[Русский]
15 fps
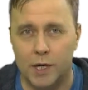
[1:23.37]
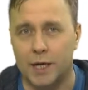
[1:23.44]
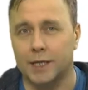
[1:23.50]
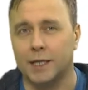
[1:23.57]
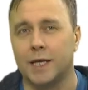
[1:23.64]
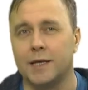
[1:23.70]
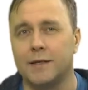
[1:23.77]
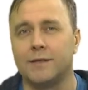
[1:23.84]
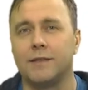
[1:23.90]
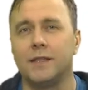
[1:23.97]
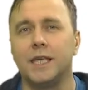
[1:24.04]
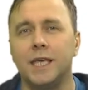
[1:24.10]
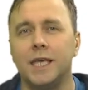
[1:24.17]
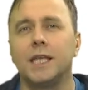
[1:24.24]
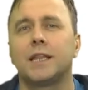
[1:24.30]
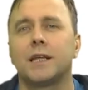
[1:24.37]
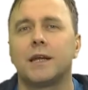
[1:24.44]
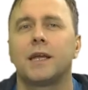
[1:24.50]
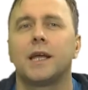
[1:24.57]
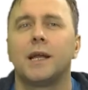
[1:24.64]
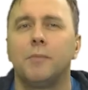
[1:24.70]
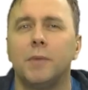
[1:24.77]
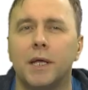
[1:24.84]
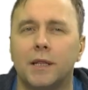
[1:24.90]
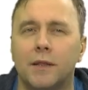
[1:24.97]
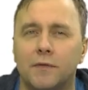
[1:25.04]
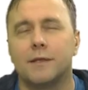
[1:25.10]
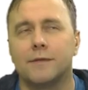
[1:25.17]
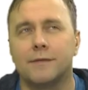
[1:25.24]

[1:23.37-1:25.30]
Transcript: когда из нехитрых элементов ты